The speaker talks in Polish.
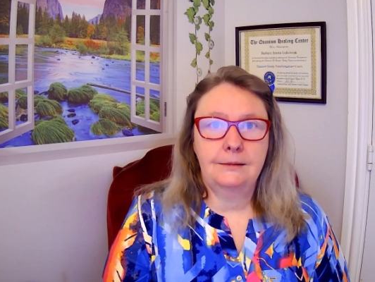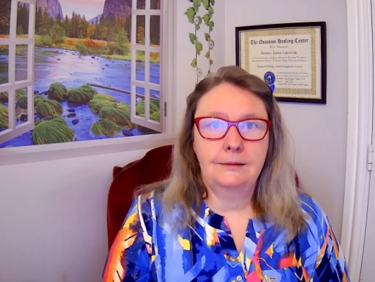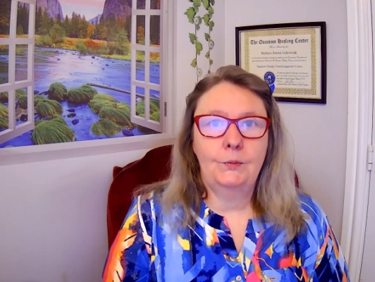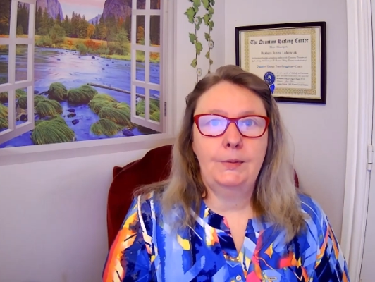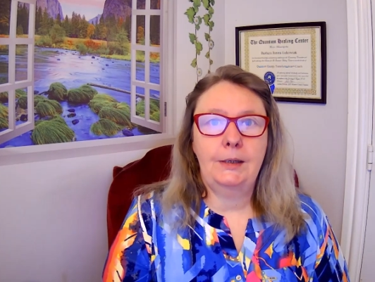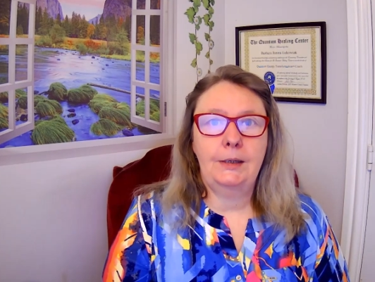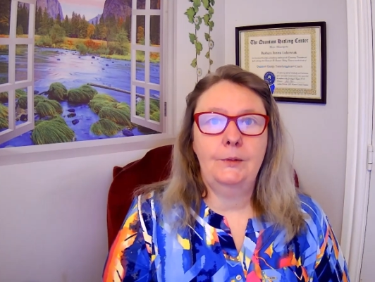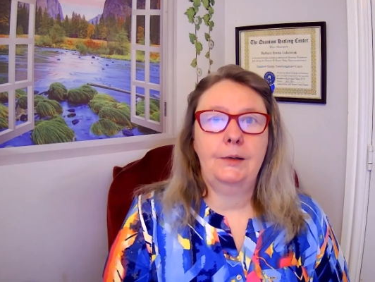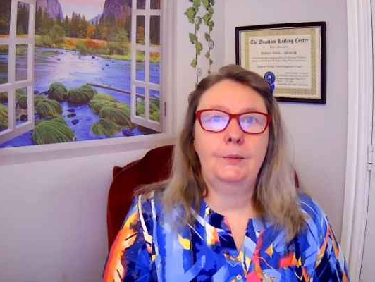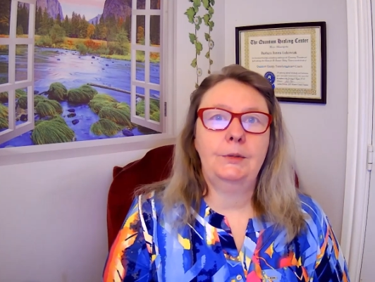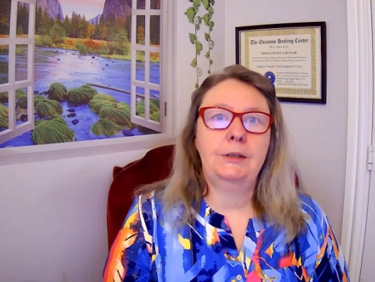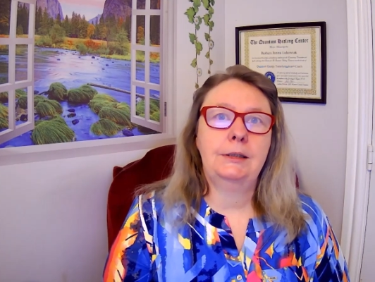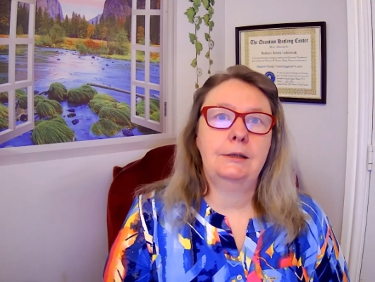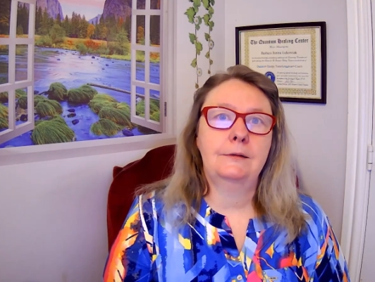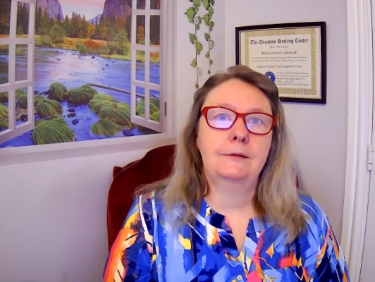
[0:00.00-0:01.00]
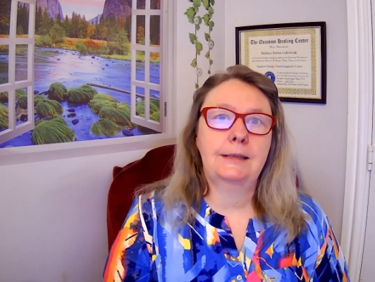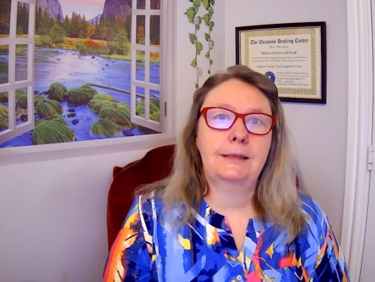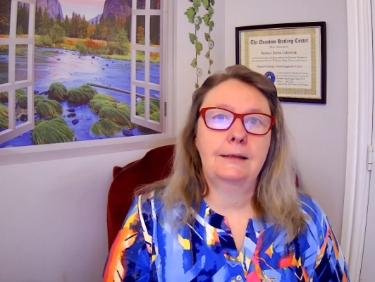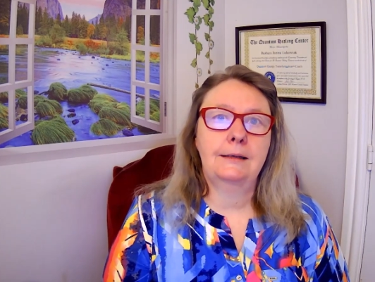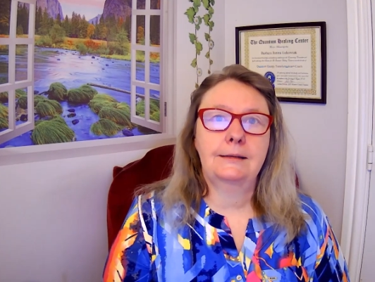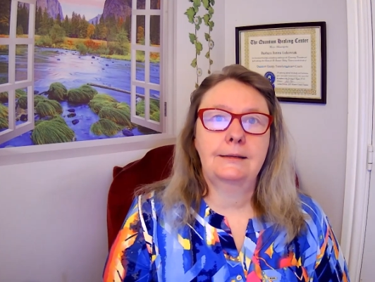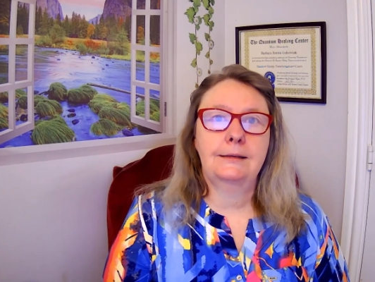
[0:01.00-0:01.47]
ubiegłego
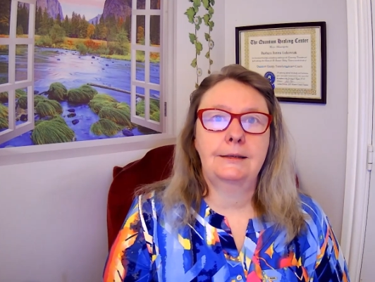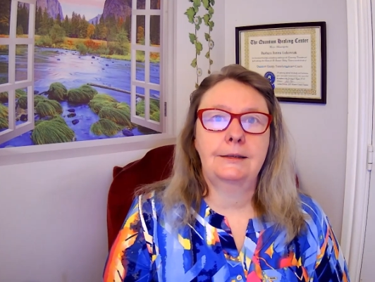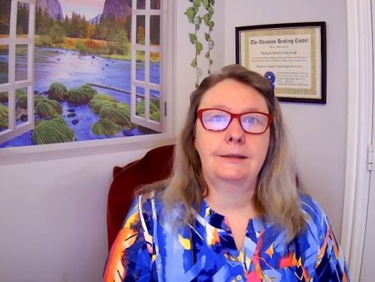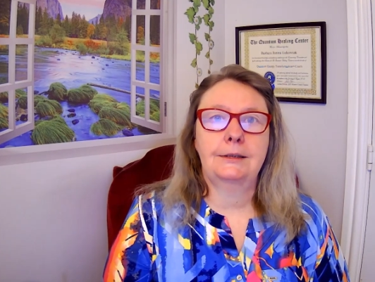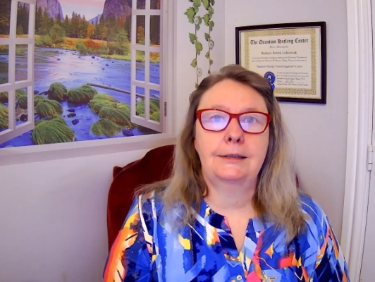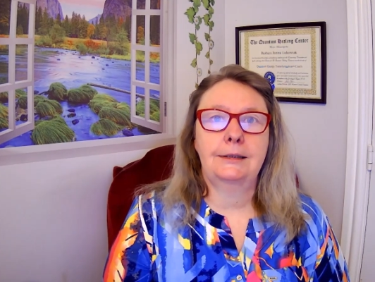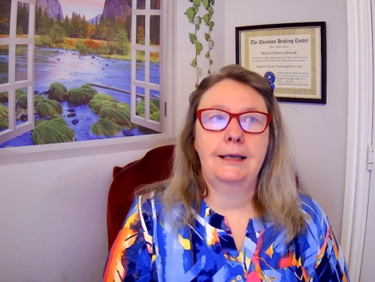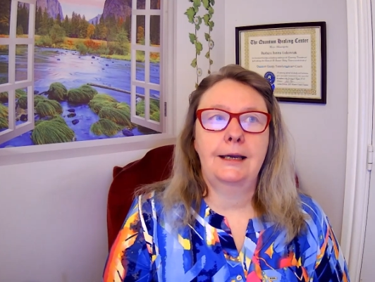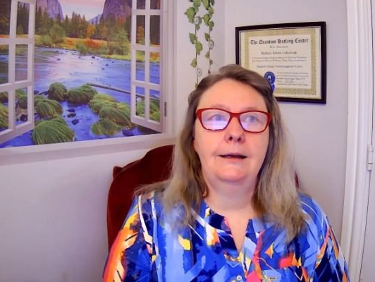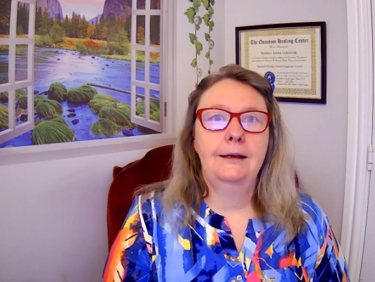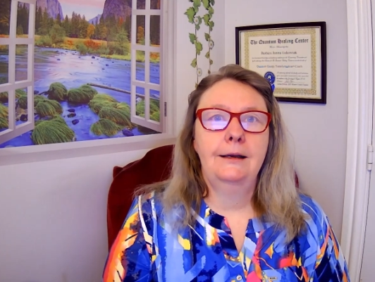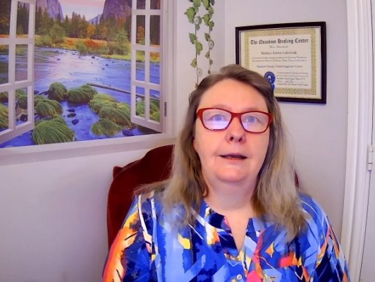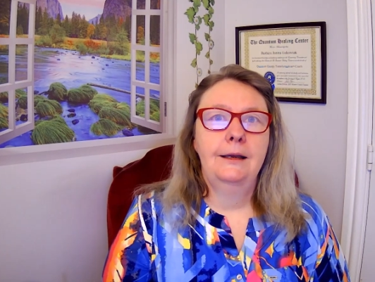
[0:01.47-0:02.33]
miesiąca, stycznia,